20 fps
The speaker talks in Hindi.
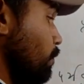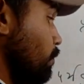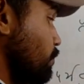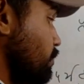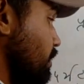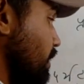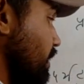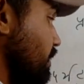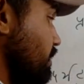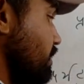
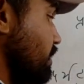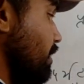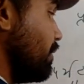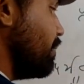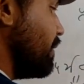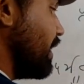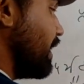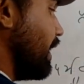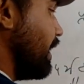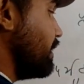उस देश की
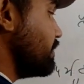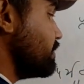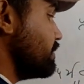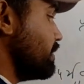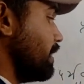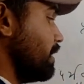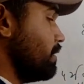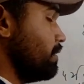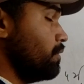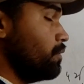विकास
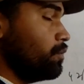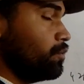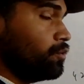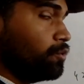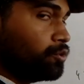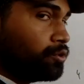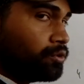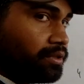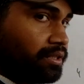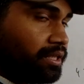दर
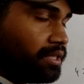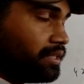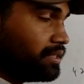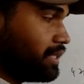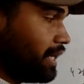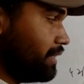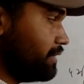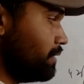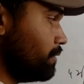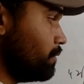उतनी ही
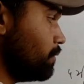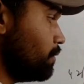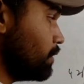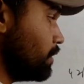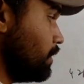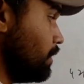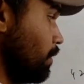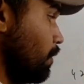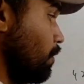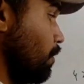ज्यादा
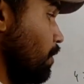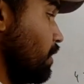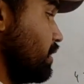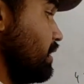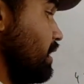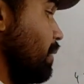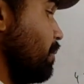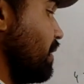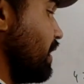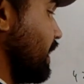होगी
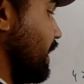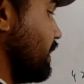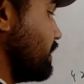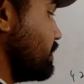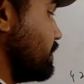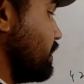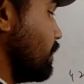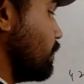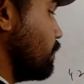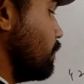और ये
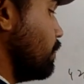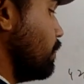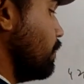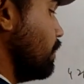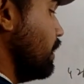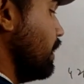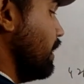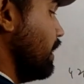विकास दर को